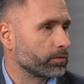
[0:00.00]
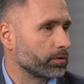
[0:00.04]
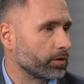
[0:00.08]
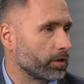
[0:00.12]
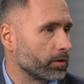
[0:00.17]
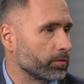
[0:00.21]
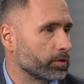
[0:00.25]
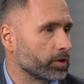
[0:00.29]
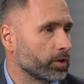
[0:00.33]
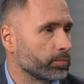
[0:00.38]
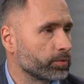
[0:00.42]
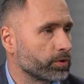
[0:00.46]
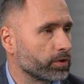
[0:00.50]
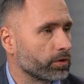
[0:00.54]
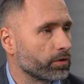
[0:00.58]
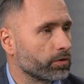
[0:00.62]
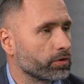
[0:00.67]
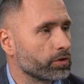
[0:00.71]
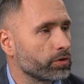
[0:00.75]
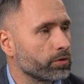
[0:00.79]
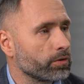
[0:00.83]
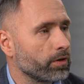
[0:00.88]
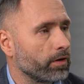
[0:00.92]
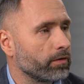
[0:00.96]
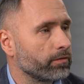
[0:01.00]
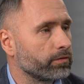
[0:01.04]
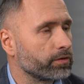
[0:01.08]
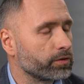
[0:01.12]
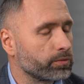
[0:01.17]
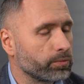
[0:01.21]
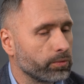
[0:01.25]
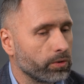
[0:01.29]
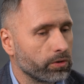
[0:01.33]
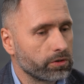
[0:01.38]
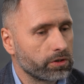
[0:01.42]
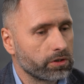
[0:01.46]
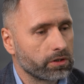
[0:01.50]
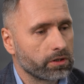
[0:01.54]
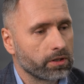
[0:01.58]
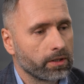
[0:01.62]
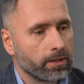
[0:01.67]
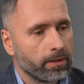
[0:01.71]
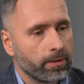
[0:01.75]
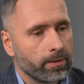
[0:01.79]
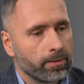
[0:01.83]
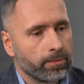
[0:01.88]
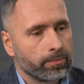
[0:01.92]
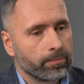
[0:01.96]
która się przerodziła w złość.
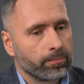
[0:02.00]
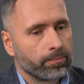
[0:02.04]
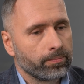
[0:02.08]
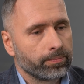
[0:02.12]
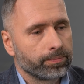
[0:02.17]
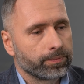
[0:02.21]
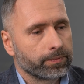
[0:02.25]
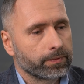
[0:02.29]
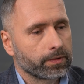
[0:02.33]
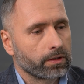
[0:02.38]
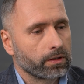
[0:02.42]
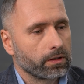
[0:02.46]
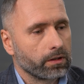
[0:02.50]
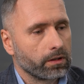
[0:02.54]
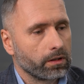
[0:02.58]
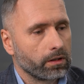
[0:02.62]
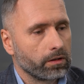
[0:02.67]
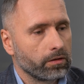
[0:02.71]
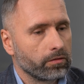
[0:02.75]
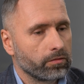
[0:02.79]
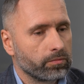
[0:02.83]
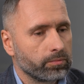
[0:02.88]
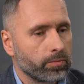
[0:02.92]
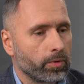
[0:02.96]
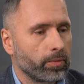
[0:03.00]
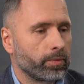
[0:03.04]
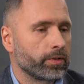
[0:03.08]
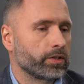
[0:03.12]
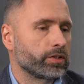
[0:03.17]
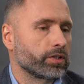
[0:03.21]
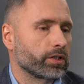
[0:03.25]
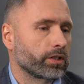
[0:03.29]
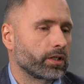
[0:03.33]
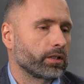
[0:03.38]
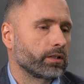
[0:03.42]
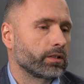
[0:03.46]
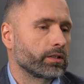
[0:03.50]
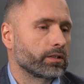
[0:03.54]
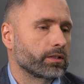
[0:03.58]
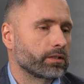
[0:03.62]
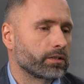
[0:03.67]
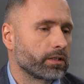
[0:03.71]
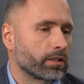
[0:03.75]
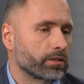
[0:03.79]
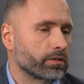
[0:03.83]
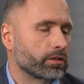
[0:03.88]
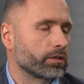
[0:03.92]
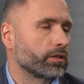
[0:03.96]
I w momencie, kiedy
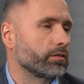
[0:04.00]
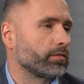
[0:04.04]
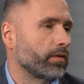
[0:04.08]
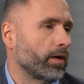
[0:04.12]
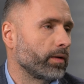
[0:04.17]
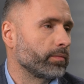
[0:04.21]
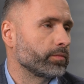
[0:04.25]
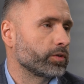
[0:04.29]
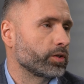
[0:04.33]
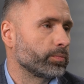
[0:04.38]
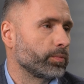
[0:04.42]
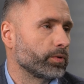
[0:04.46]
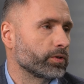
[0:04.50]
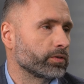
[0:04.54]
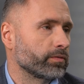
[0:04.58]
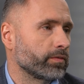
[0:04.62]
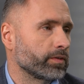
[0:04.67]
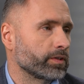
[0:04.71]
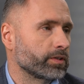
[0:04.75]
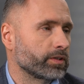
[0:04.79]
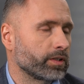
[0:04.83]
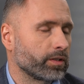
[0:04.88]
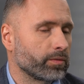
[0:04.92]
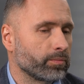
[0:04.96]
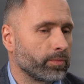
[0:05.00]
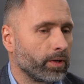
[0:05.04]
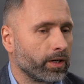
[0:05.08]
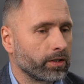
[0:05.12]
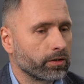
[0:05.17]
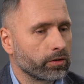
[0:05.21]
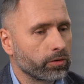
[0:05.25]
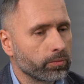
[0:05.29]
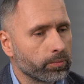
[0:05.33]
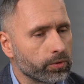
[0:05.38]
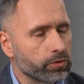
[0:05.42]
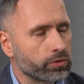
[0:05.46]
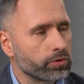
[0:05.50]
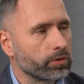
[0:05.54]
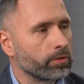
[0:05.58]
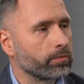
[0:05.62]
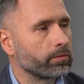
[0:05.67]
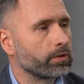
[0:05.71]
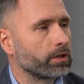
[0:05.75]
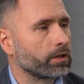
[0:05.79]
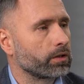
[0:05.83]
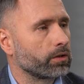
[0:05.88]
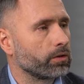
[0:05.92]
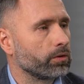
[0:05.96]
zdecydowałem się pozwać ten bank, to
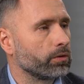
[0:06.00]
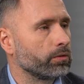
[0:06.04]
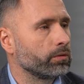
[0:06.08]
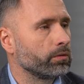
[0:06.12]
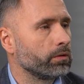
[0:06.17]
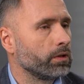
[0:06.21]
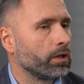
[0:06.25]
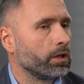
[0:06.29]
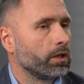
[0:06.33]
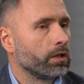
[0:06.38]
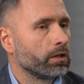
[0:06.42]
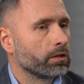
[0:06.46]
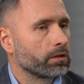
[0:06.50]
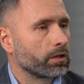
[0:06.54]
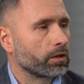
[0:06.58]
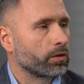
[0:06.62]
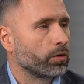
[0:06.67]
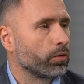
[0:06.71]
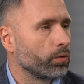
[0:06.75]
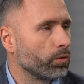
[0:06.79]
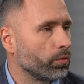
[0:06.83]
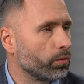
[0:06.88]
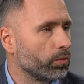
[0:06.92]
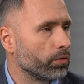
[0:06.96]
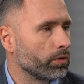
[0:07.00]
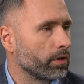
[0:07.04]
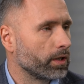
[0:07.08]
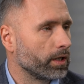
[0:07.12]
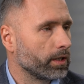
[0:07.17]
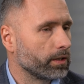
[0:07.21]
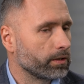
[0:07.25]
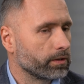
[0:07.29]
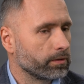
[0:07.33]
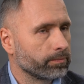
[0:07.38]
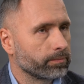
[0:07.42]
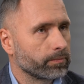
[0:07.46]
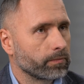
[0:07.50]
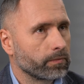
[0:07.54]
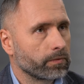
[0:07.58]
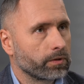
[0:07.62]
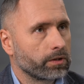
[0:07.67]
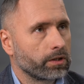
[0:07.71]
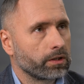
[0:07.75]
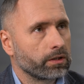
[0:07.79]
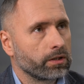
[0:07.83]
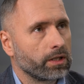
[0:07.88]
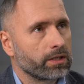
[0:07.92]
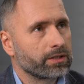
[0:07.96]
poczułem taką taką ulgę.
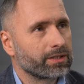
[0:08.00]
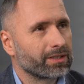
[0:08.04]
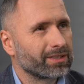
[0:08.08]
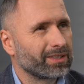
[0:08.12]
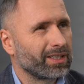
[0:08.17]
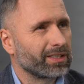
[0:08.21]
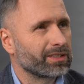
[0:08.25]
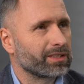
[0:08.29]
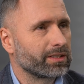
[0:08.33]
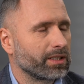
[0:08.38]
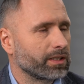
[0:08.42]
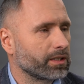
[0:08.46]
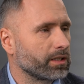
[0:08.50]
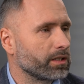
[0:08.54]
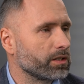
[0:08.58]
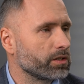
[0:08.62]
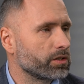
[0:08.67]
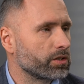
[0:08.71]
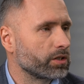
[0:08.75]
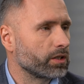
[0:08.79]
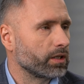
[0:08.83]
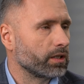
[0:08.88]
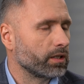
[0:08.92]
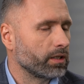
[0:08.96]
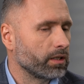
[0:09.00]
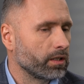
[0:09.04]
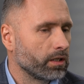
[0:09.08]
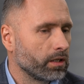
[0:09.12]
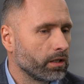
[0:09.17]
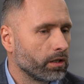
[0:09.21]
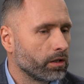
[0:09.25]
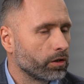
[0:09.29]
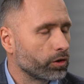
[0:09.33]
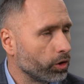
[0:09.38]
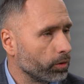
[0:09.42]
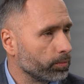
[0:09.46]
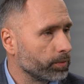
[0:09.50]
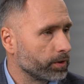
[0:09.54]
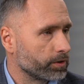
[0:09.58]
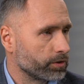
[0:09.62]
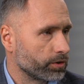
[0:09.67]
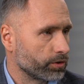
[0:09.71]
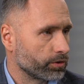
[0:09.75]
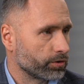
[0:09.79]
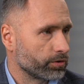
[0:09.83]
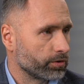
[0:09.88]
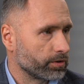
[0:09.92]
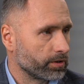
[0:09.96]
Mhm. Na zasadzie takiej, że robię
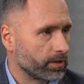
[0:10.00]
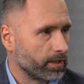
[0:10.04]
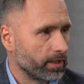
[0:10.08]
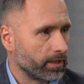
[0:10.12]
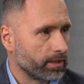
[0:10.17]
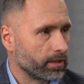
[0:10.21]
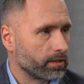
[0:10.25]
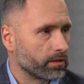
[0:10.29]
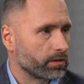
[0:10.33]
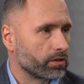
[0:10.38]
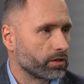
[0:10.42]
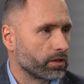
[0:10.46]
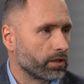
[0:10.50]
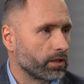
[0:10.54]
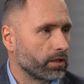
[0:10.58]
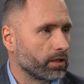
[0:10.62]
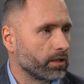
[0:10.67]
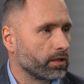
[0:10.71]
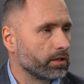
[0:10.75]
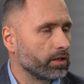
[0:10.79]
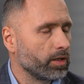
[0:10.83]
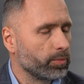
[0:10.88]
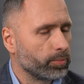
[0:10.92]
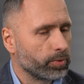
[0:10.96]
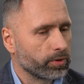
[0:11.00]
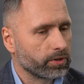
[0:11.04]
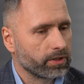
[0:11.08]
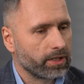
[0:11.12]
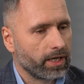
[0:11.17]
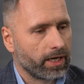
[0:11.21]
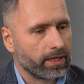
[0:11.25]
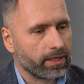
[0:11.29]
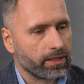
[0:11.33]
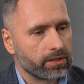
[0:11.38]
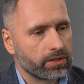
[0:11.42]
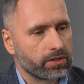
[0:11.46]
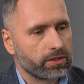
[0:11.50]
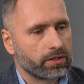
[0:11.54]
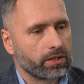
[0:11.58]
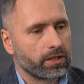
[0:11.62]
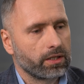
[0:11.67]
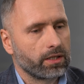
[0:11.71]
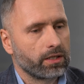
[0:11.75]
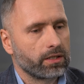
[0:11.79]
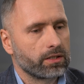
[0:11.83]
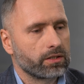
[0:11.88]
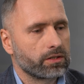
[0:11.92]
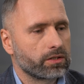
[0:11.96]
coś, tak? Że mhm. nie poddaję
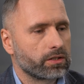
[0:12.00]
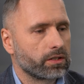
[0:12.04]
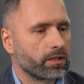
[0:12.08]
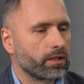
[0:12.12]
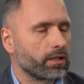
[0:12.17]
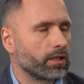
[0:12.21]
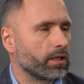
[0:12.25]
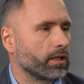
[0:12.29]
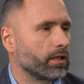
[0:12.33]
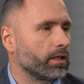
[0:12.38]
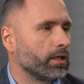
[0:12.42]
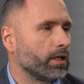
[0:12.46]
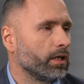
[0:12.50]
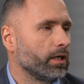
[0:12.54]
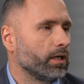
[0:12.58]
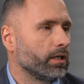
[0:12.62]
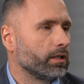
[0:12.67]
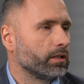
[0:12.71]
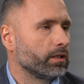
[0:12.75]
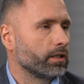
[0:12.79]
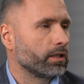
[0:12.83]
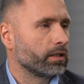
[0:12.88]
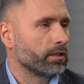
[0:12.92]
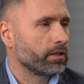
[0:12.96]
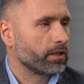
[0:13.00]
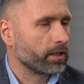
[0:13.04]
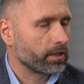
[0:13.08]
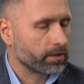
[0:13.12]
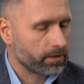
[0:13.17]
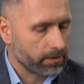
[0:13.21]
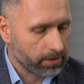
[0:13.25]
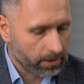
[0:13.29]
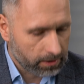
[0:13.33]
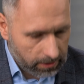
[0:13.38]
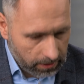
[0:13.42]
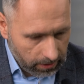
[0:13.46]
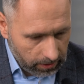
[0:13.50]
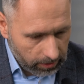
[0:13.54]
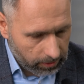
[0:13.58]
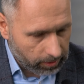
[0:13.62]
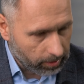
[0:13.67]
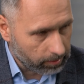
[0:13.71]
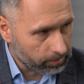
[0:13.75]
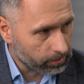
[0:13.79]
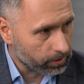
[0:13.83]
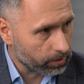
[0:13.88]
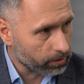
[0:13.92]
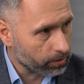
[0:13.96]
się, że nie, nie, nie,
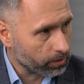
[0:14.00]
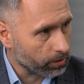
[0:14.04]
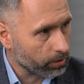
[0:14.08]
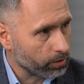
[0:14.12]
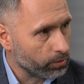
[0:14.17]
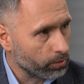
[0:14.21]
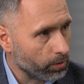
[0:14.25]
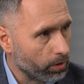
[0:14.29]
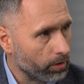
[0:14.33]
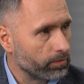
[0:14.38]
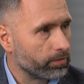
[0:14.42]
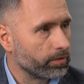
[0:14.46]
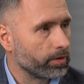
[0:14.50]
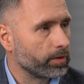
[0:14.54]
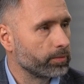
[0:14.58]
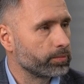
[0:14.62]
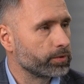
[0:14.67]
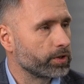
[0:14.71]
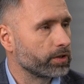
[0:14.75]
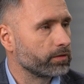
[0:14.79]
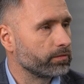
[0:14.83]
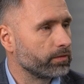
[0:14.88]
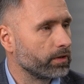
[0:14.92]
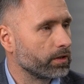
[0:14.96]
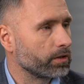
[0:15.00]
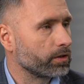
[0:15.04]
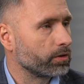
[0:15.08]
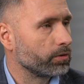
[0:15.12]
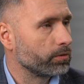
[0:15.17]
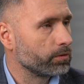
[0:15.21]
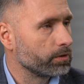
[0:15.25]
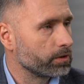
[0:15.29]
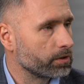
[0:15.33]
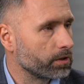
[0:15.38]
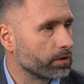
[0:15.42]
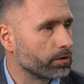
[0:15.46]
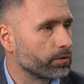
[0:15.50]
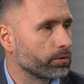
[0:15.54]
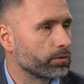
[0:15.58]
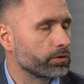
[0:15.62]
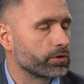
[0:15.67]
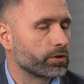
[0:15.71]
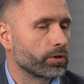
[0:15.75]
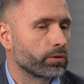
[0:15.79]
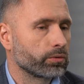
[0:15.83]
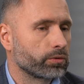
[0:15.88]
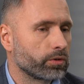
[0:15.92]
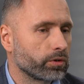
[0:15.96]
schyliłem tylko głowy przed wielką instytucją,